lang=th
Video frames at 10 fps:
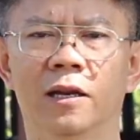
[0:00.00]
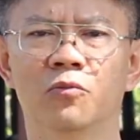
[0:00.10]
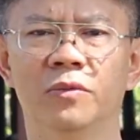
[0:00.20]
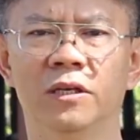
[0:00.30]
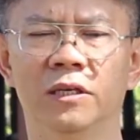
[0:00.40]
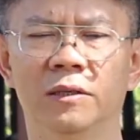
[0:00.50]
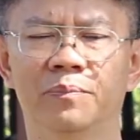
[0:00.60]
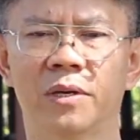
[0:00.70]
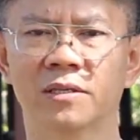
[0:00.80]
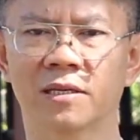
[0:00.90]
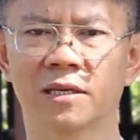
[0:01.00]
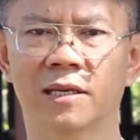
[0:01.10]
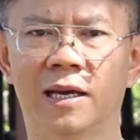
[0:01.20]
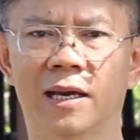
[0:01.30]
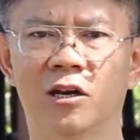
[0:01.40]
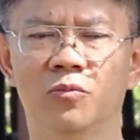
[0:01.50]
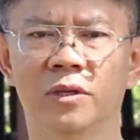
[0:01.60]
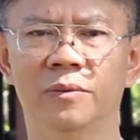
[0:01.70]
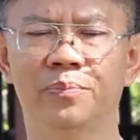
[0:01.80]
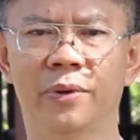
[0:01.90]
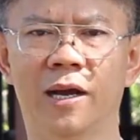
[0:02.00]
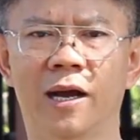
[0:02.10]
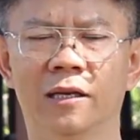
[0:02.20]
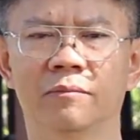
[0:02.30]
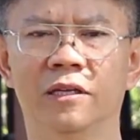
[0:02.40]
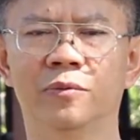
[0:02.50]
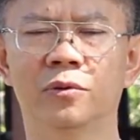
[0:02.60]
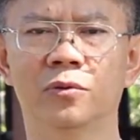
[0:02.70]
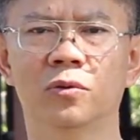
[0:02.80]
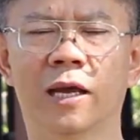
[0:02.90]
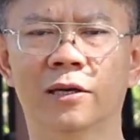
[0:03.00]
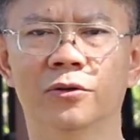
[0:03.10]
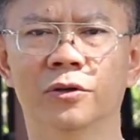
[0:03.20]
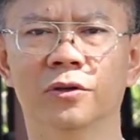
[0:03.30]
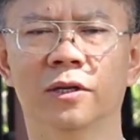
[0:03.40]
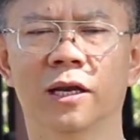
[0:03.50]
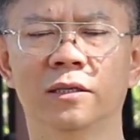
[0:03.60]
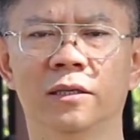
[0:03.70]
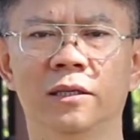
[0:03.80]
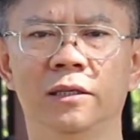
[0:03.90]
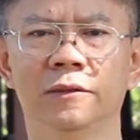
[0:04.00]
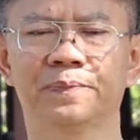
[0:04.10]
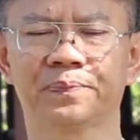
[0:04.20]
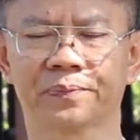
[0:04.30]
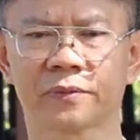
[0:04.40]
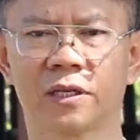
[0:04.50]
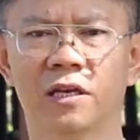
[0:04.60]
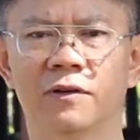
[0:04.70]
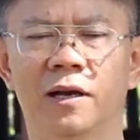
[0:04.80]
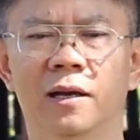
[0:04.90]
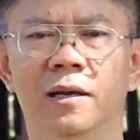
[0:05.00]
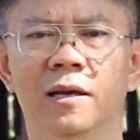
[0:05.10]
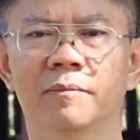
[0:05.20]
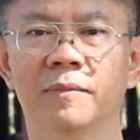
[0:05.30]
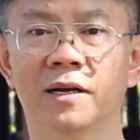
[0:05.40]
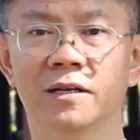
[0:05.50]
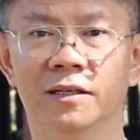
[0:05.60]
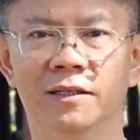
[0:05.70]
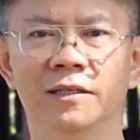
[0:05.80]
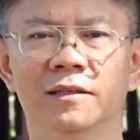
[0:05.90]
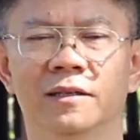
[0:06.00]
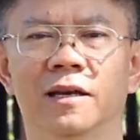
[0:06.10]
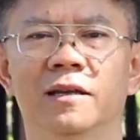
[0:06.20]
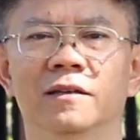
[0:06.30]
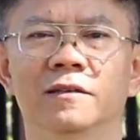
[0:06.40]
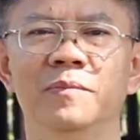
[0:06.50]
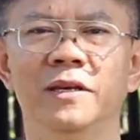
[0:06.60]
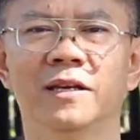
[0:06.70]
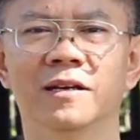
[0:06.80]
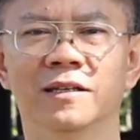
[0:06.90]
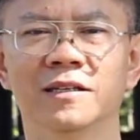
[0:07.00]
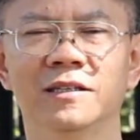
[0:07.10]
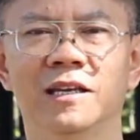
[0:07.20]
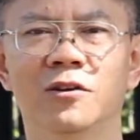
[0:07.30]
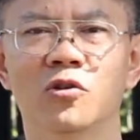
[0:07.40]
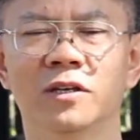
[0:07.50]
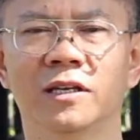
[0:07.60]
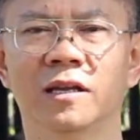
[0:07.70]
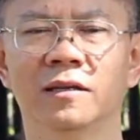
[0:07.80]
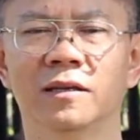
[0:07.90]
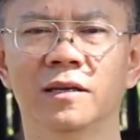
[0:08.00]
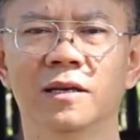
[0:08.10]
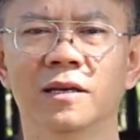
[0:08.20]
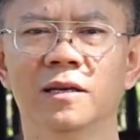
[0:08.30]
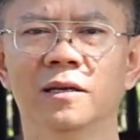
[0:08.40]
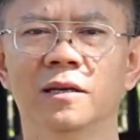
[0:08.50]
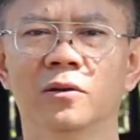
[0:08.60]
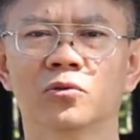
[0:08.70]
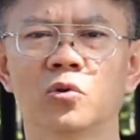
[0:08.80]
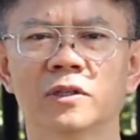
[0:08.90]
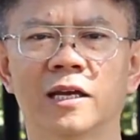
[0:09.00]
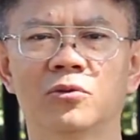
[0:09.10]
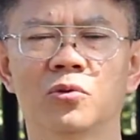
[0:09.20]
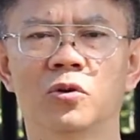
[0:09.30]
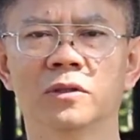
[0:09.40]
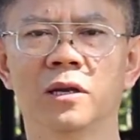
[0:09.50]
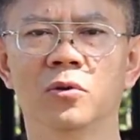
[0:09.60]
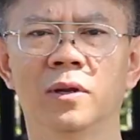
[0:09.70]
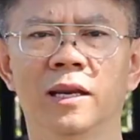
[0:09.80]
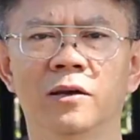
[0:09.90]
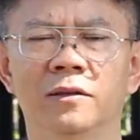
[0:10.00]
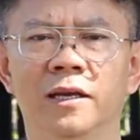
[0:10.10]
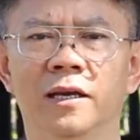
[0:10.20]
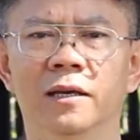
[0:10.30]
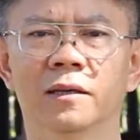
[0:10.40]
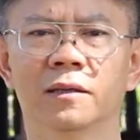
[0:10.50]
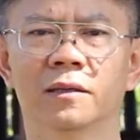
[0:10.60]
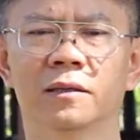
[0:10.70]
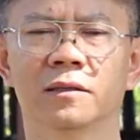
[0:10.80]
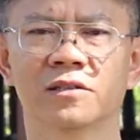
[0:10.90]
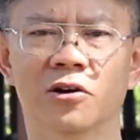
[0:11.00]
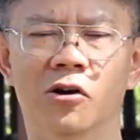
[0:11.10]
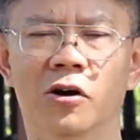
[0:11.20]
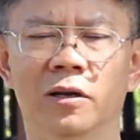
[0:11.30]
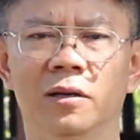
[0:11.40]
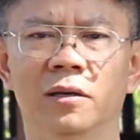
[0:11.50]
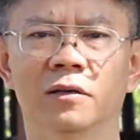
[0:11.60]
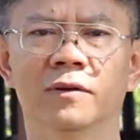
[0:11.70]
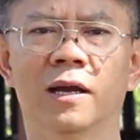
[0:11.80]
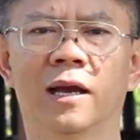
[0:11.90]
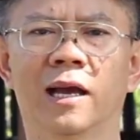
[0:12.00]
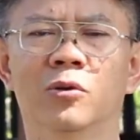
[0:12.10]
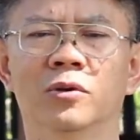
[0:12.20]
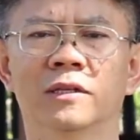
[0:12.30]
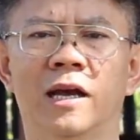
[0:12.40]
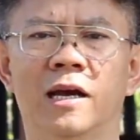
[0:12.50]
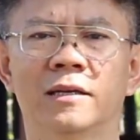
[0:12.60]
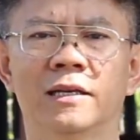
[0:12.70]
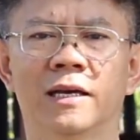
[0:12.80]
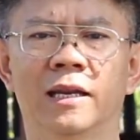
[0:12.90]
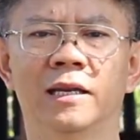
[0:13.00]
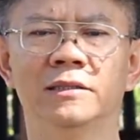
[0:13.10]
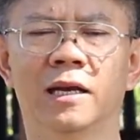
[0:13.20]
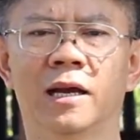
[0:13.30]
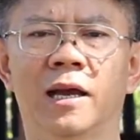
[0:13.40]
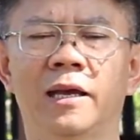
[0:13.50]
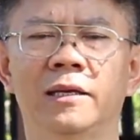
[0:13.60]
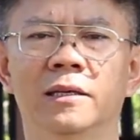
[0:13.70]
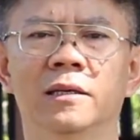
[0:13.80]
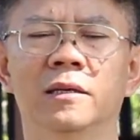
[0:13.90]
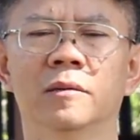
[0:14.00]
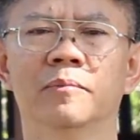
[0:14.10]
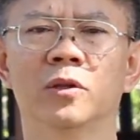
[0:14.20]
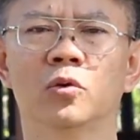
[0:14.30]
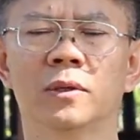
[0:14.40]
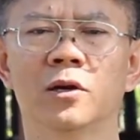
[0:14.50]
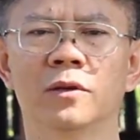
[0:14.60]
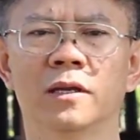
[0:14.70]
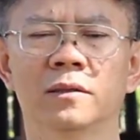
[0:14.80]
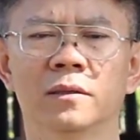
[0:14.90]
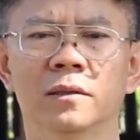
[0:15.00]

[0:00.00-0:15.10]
เรามีพระศาสดาเรามีปราดมีผู้รู้หลายคนนะฮะที่เรียกว่าบังเกิดขึ้นนะฮะหรือมีเกิดขึ้นในโลกนี้นั้น ทุกท่านทุกคนนั้นล้วนแล้วแต่สอนหรือว่าหาหนทางในการที่จะให้มนุษย์เรานั้น